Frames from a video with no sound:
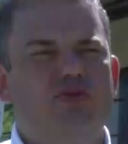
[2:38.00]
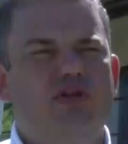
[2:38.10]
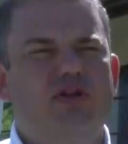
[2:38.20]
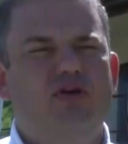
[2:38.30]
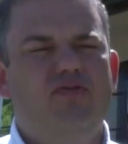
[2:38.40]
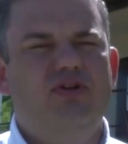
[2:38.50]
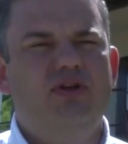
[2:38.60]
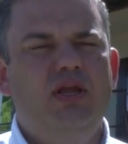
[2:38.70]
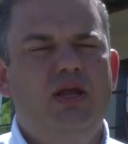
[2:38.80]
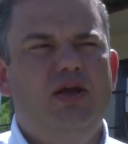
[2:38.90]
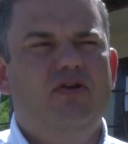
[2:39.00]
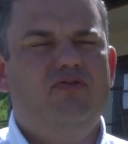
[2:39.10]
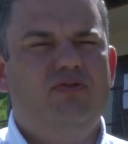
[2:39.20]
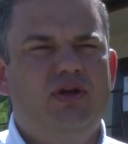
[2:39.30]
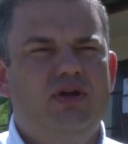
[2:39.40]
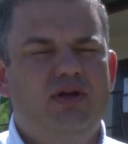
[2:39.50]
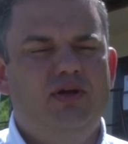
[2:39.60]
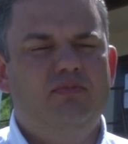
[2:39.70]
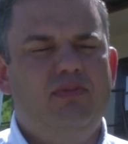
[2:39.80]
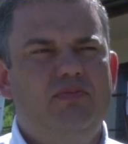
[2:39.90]
osiedlowy w
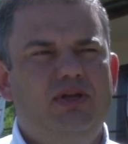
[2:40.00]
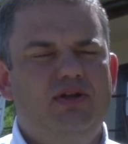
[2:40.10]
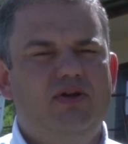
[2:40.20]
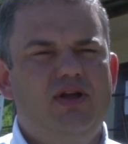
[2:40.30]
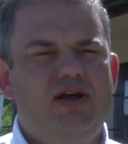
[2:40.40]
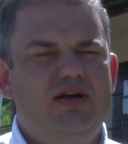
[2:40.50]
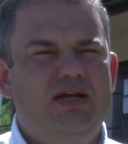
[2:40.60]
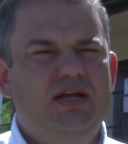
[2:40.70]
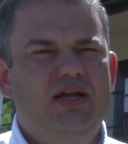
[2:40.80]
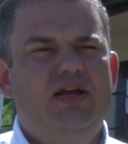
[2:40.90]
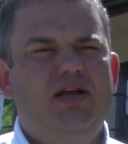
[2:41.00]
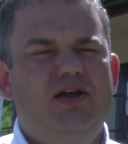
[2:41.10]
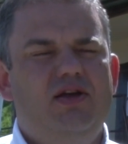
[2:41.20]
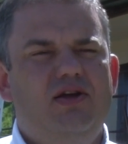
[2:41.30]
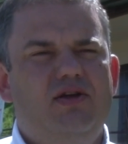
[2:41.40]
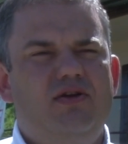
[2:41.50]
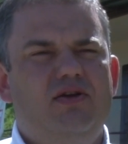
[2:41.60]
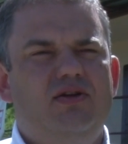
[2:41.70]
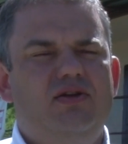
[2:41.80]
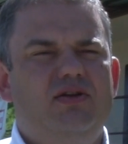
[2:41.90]
Babingtonach. E,
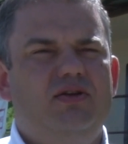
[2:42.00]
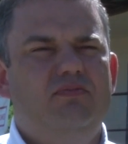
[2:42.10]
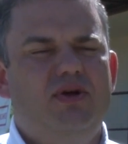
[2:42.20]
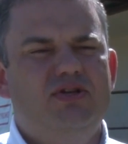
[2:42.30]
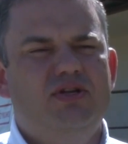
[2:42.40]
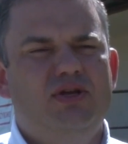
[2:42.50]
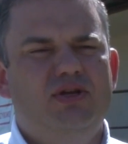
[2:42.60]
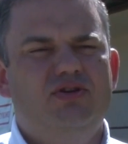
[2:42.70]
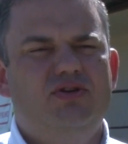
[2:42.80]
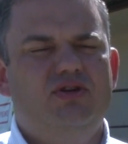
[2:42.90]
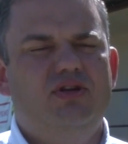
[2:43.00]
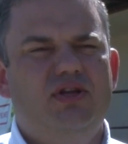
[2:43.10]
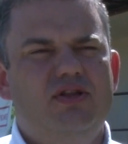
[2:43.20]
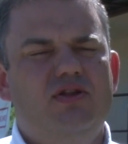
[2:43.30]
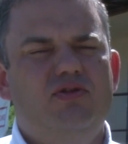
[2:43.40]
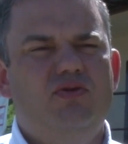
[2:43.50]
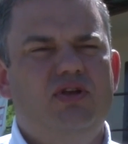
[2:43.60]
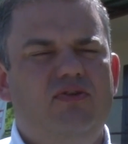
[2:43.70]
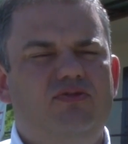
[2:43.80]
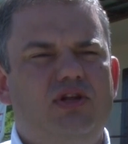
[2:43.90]
będzie też jeden
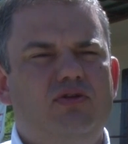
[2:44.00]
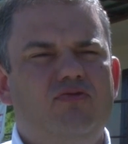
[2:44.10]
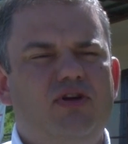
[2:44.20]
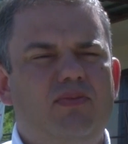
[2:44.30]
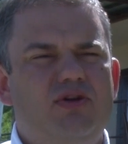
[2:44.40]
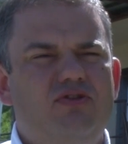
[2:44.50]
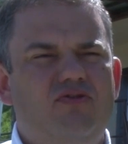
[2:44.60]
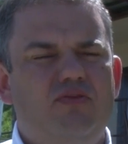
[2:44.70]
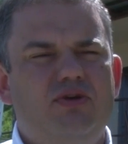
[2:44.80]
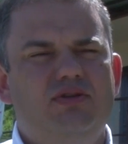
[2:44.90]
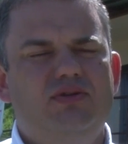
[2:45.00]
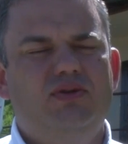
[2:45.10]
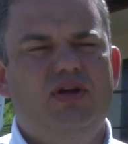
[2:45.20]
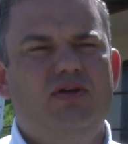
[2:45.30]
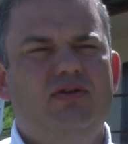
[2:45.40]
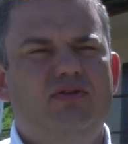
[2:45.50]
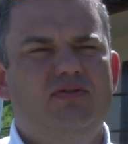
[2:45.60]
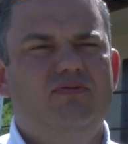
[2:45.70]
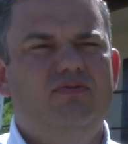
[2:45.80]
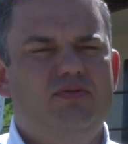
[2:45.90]
turniej w siatkówkę plażową, bo jest tutaj
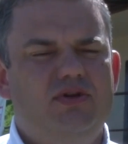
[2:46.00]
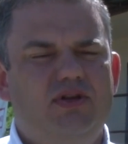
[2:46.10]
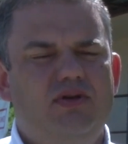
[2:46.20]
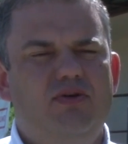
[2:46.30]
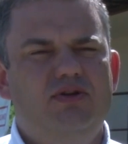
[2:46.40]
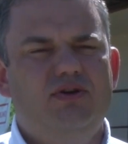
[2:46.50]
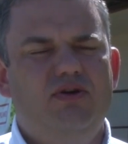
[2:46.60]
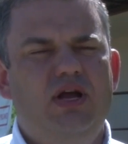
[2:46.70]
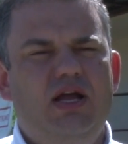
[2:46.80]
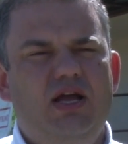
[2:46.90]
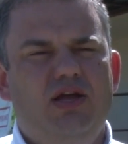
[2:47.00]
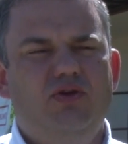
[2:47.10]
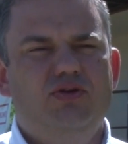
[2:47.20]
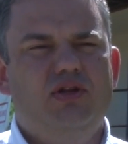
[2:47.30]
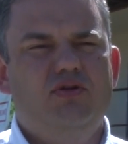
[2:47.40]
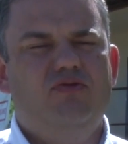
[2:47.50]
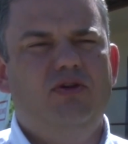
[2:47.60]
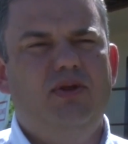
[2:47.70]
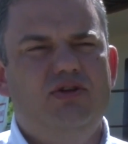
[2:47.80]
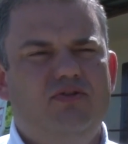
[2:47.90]
wyśmienite boisko do
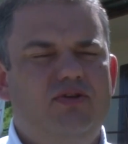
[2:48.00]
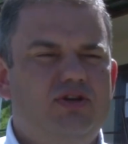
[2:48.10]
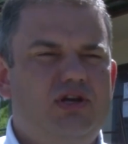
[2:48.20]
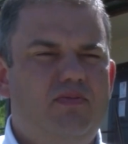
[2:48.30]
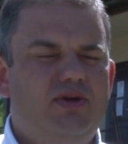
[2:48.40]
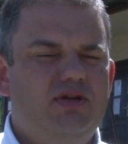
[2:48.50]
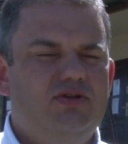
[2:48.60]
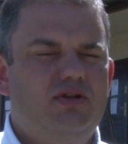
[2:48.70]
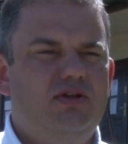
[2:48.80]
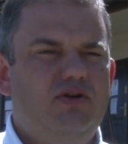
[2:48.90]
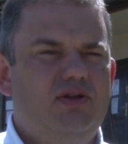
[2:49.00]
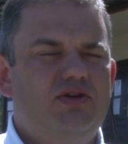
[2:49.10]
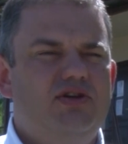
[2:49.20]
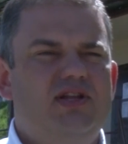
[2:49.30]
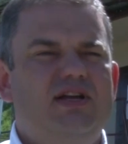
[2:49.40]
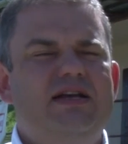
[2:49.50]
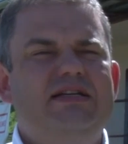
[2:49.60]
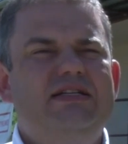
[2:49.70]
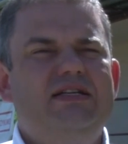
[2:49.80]
siatkówki plażowej. Czekamy jeszcze tylko na siatkę.